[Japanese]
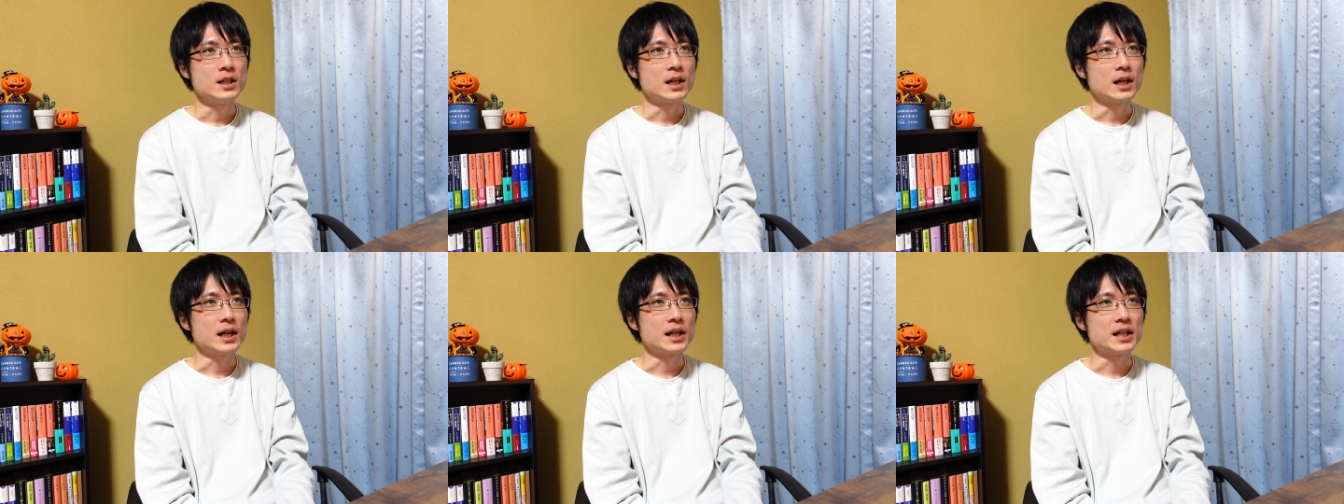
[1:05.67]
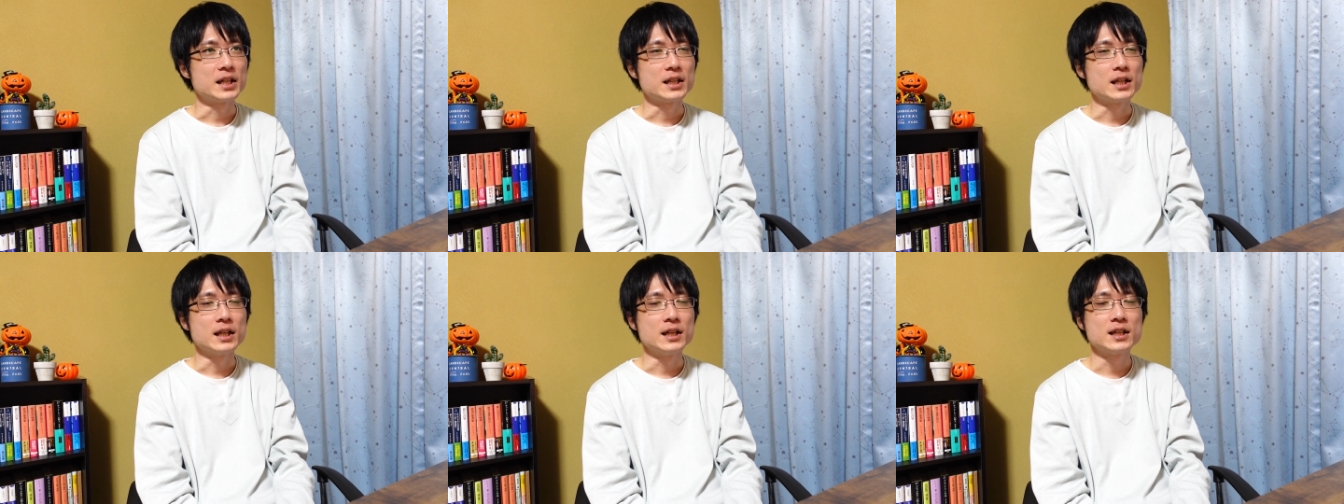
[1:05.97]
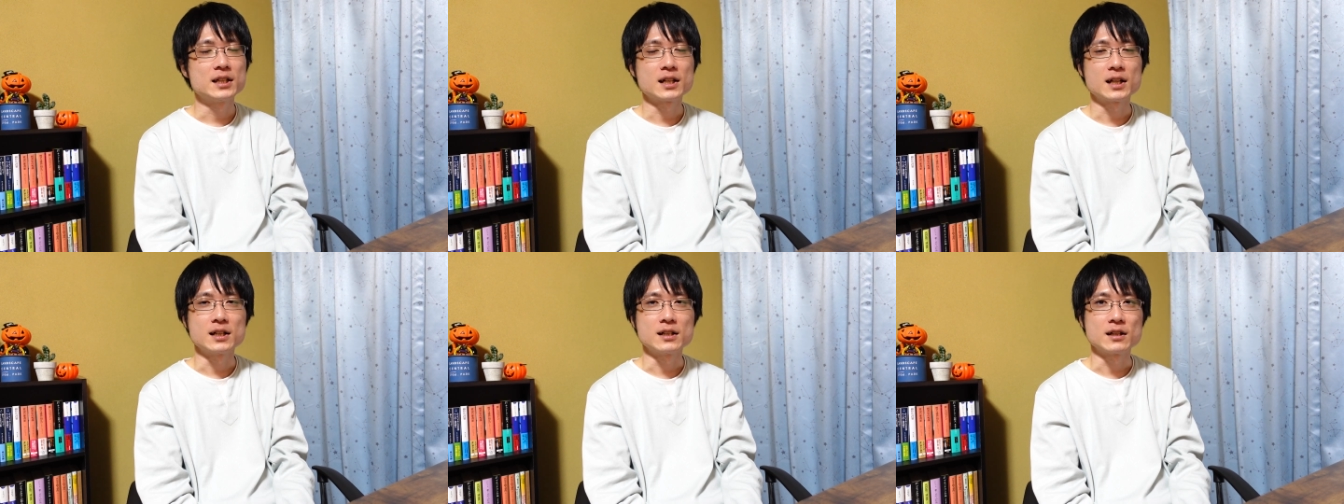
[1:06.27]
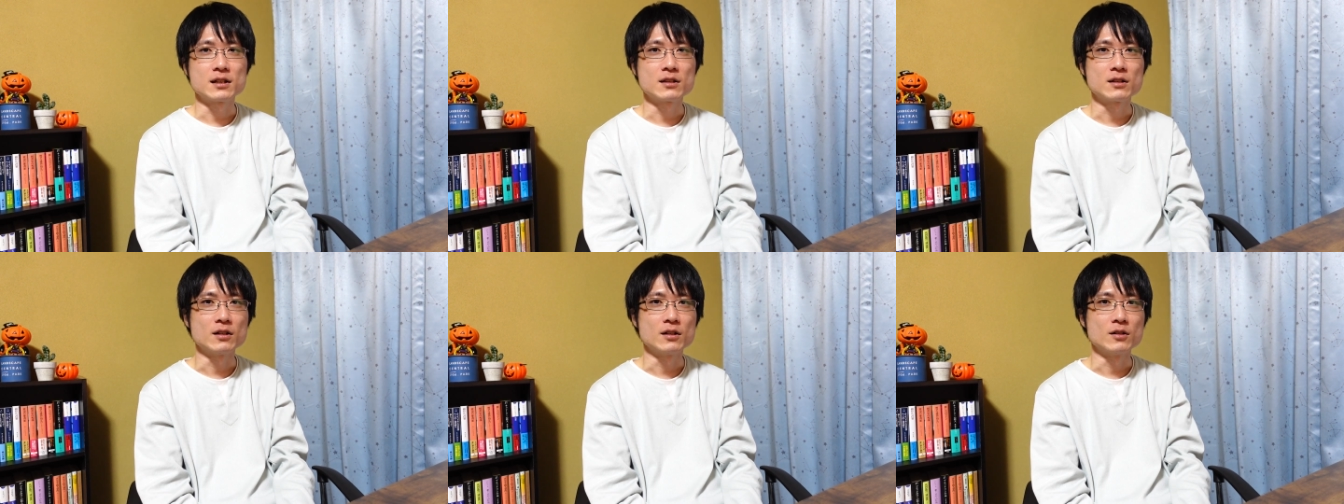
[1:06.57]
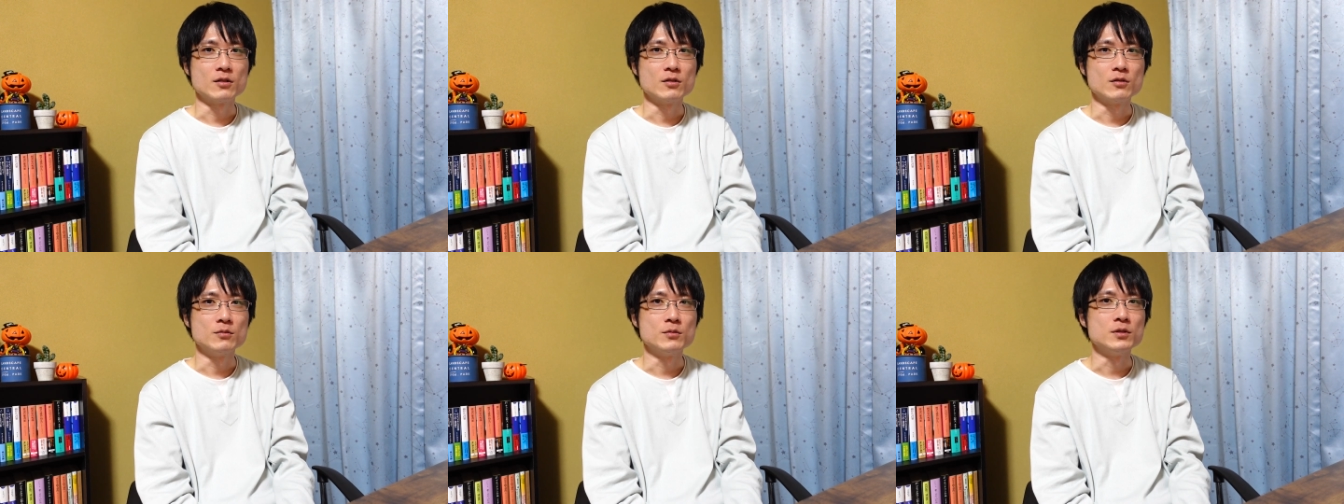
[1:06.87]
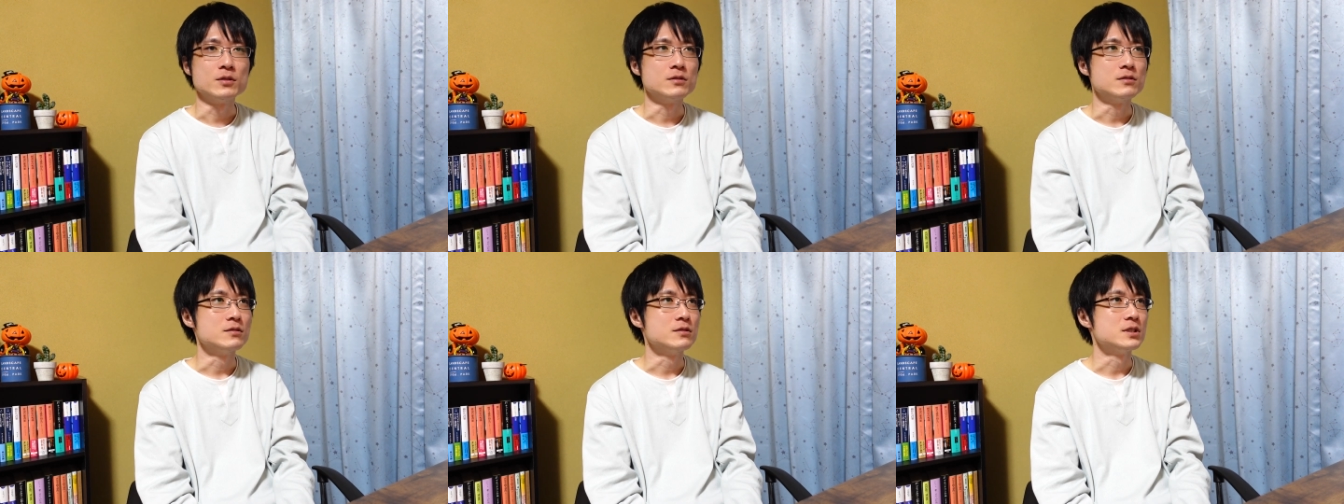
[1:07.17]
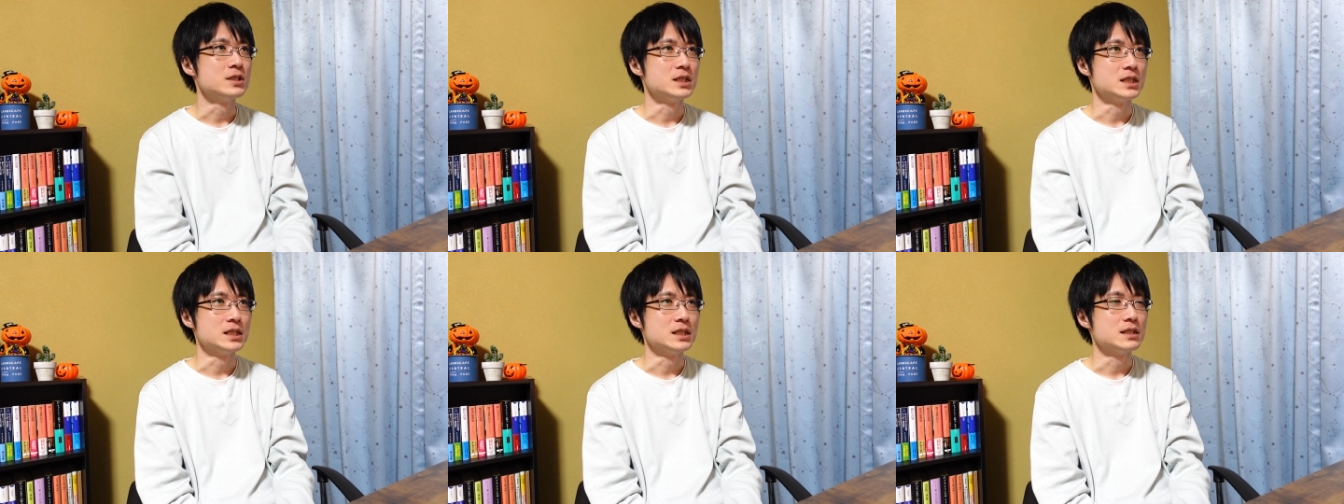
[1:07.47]
上げていきたいなって思う
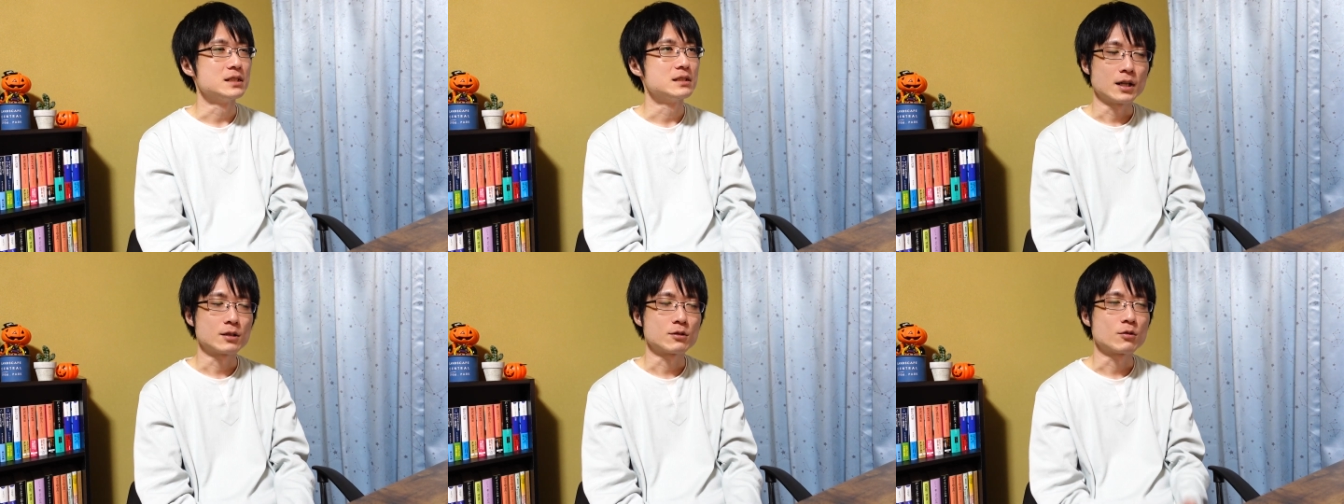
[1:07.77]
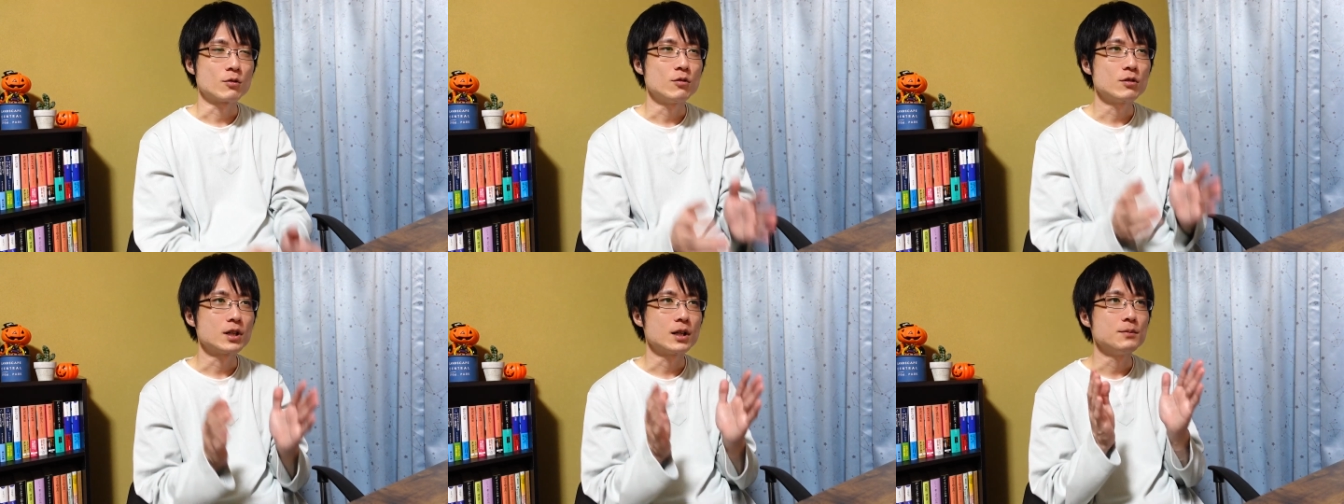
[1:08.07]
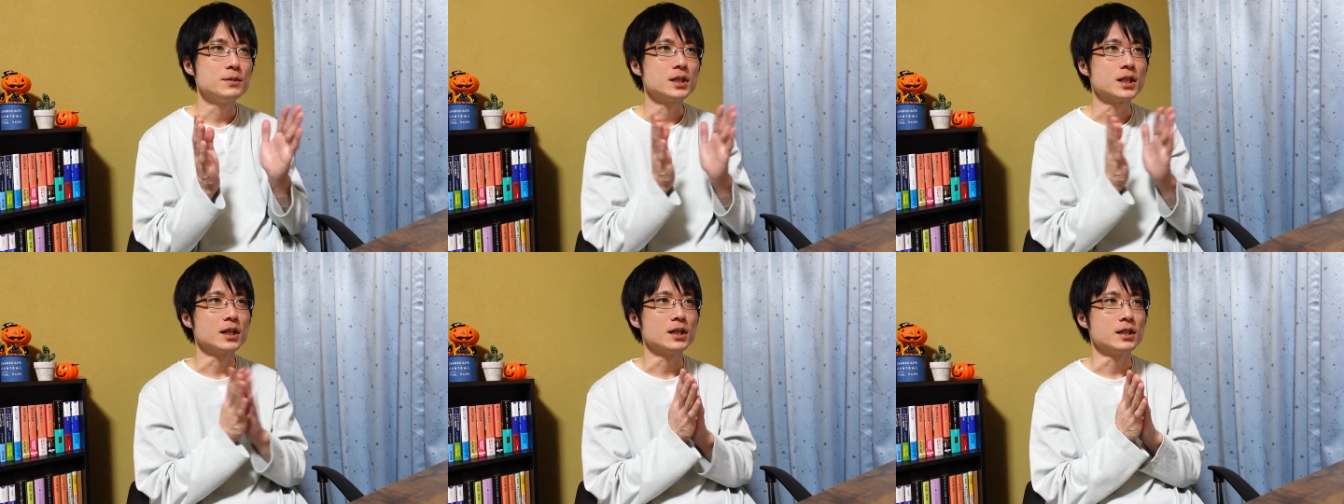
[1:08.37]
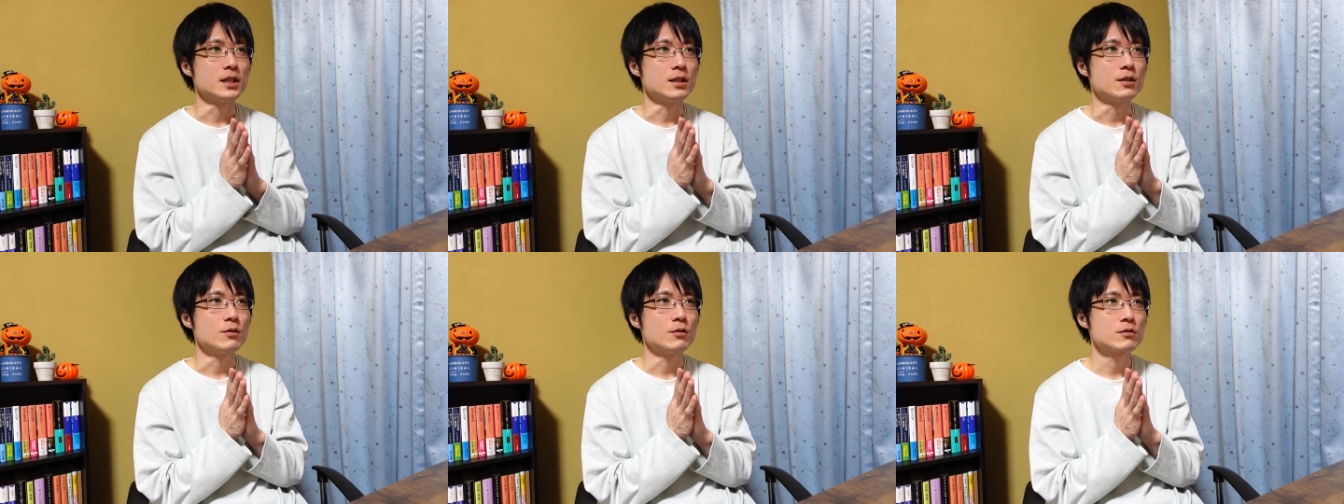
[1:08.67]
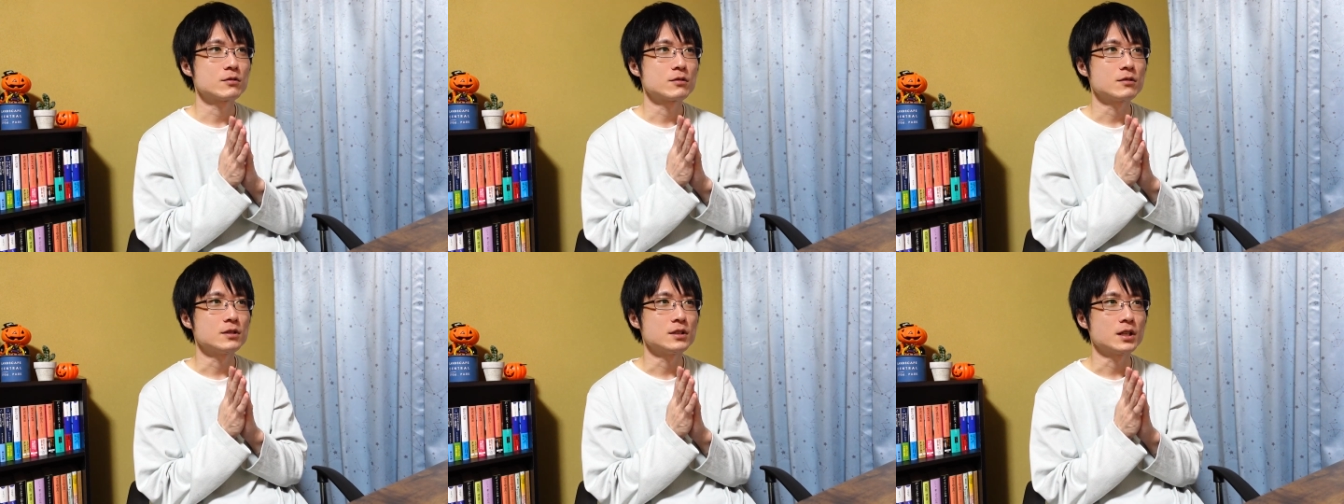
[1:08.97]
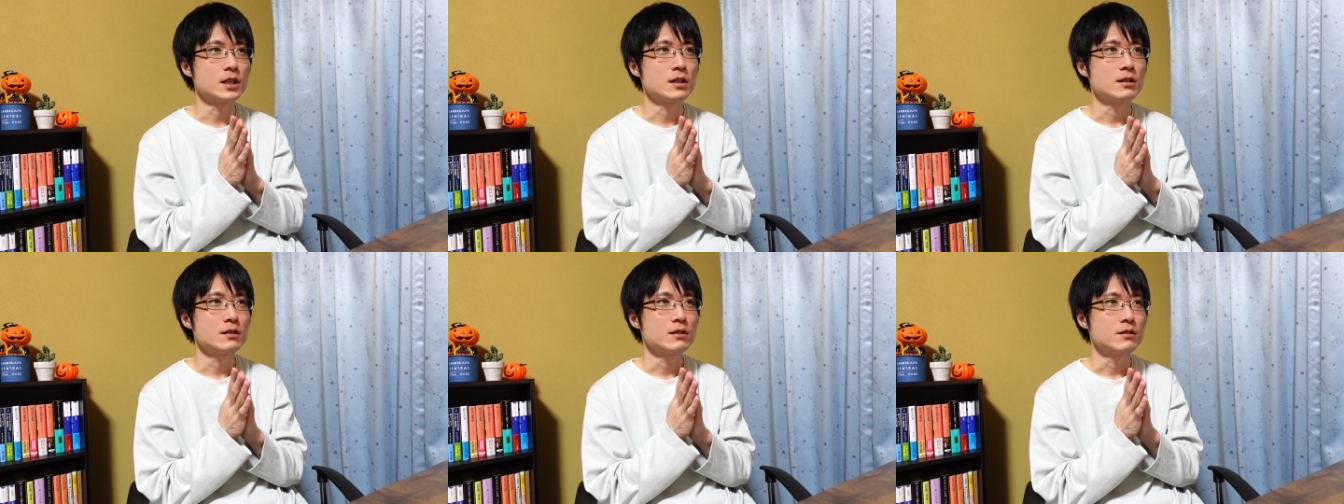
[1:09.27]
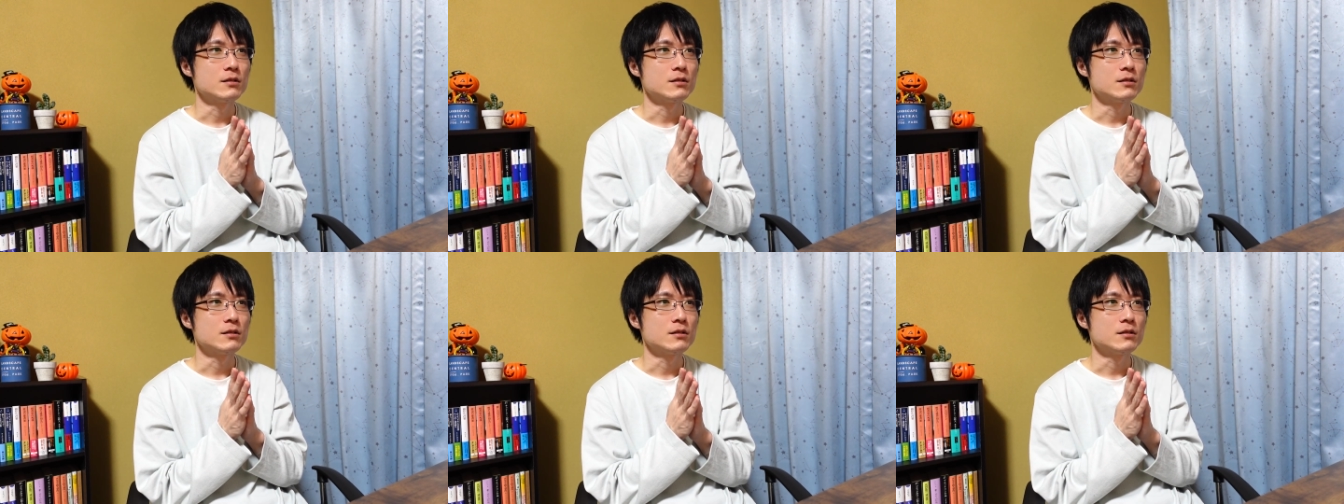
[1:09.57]
しあと今回みたいに本当にね